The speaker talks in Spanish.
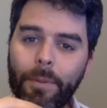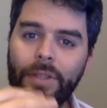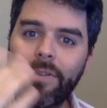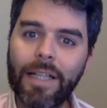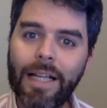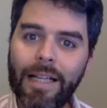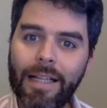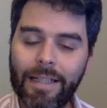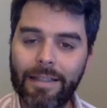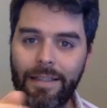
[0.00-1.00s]

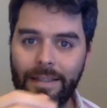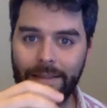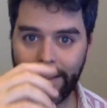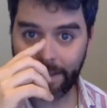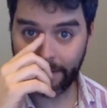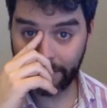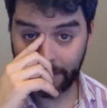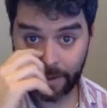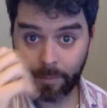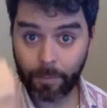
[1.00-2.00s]
posibilidades que te da Sirena.
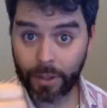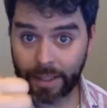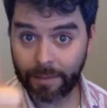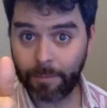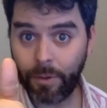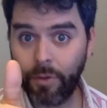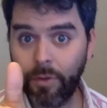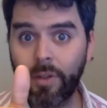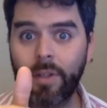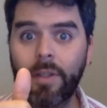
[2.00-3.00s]
Por
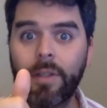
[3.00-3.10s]
ejemplo,